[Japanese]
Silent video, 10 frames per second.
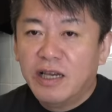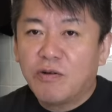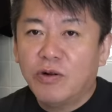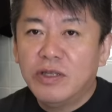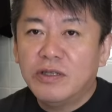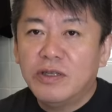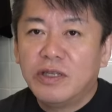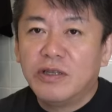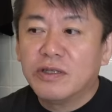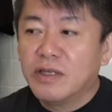これについ
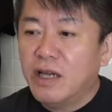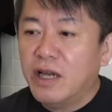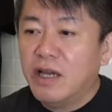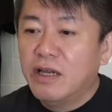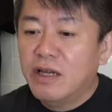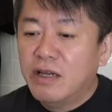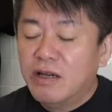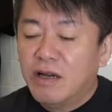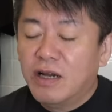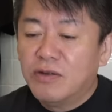てですね、
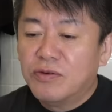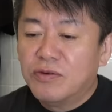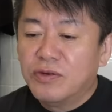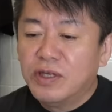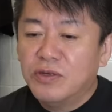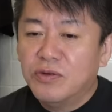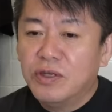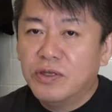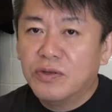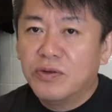あの非常
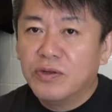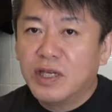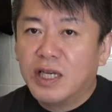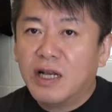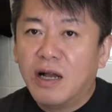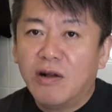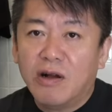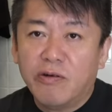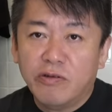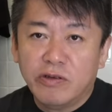にその危機
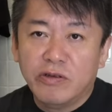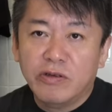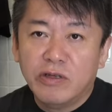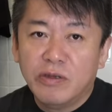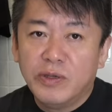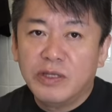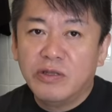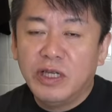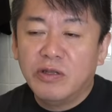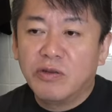感を煽る
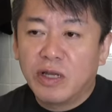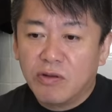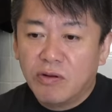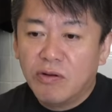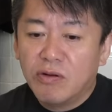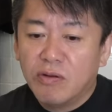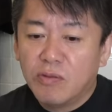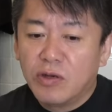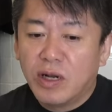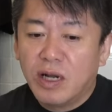ミスリードだと
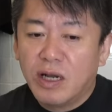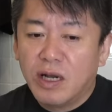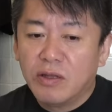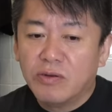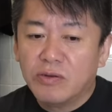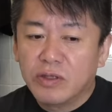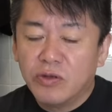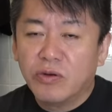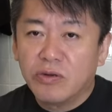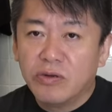僕はあの
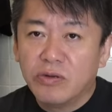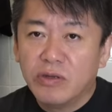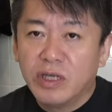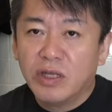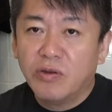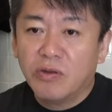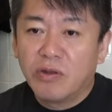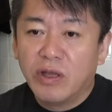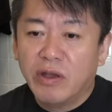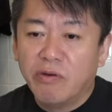強く
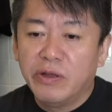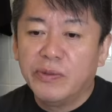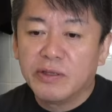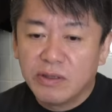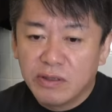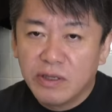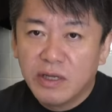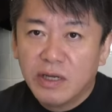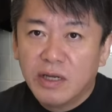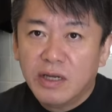憤っております。
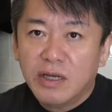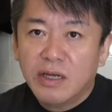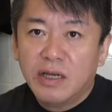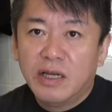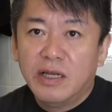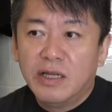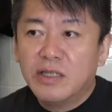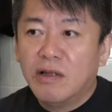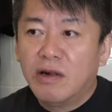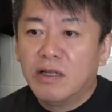えー、な
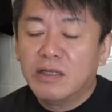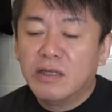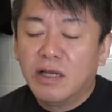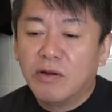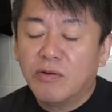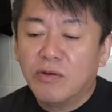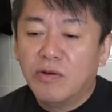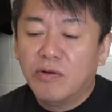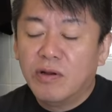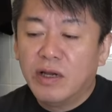ぜならですね、こ
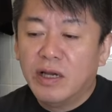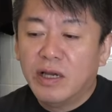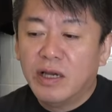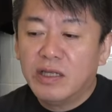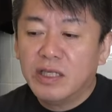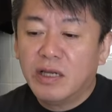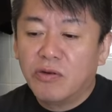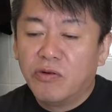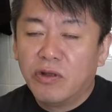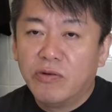の、えー、新
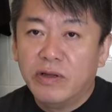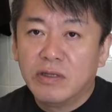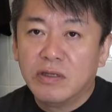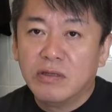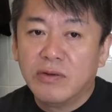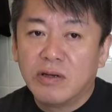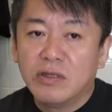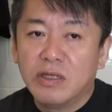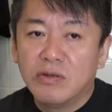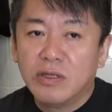型
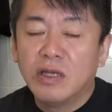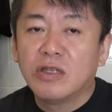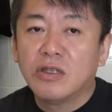コロナウイルスワクチンの接